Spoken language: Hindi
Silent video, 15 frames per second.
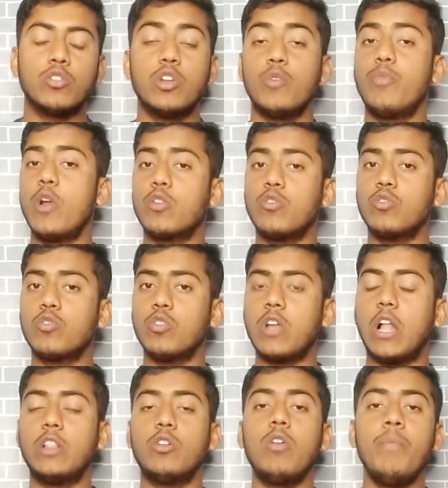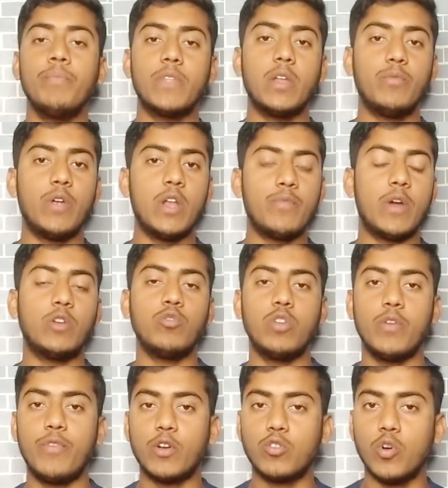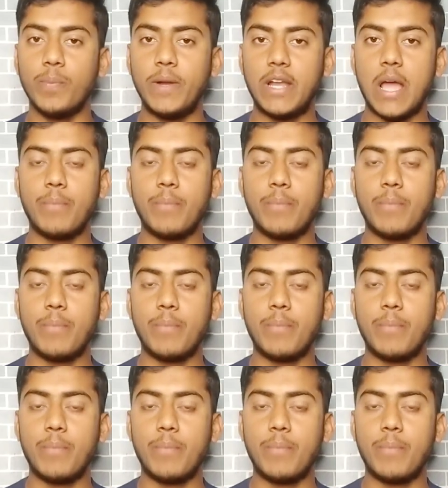तो रेफरल कोड को डाल दो देन वेरीफाई टू रेफर कोड